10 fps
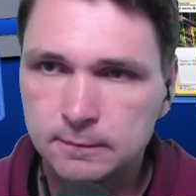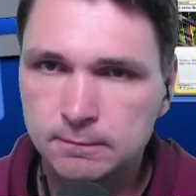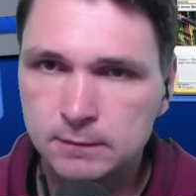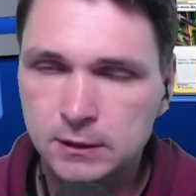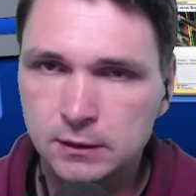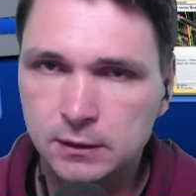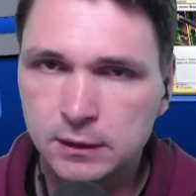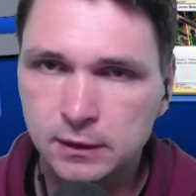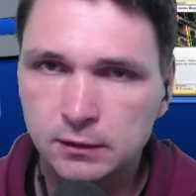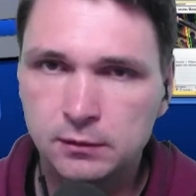Kann
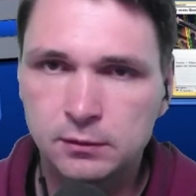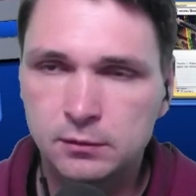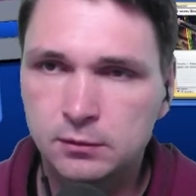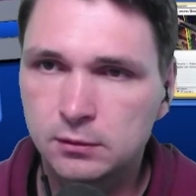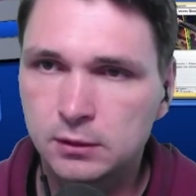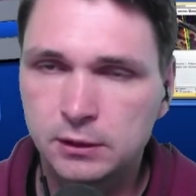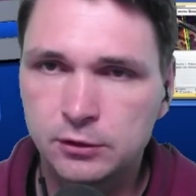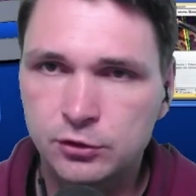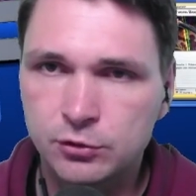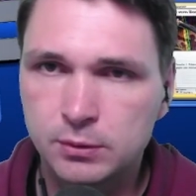kein
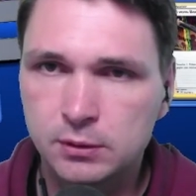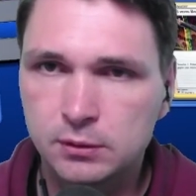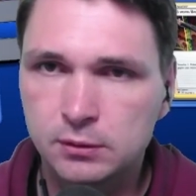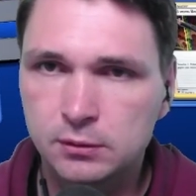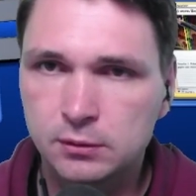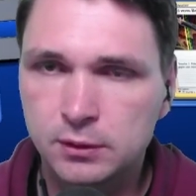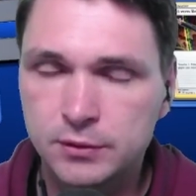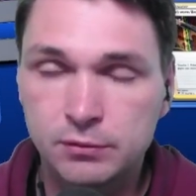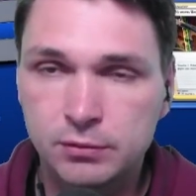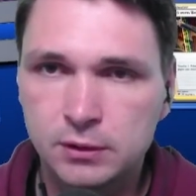Greninja spielen. Also
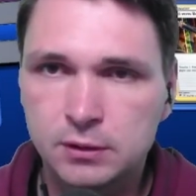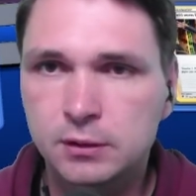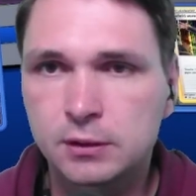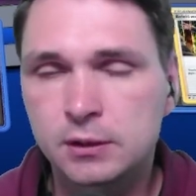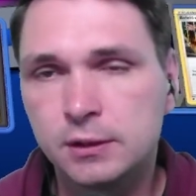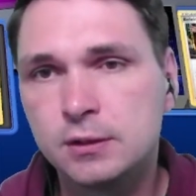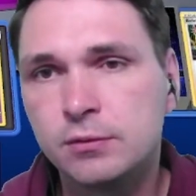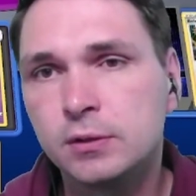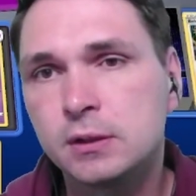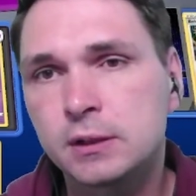die Fähigkeit. Kann ich die
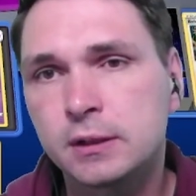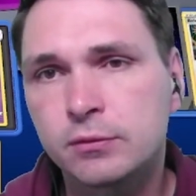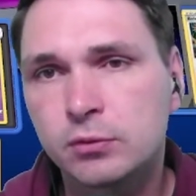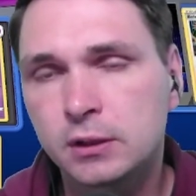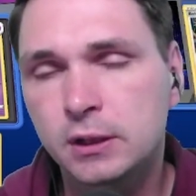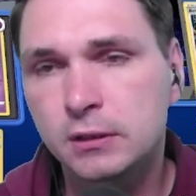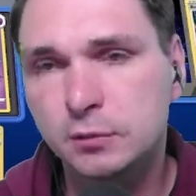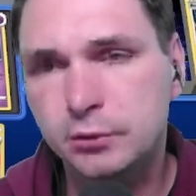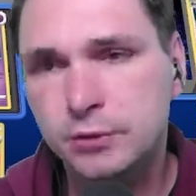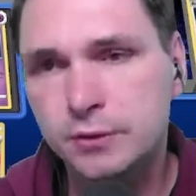Fähigkeit von gerade
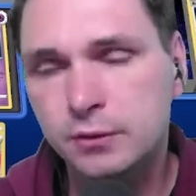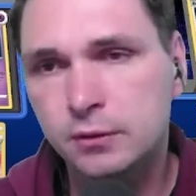nutzen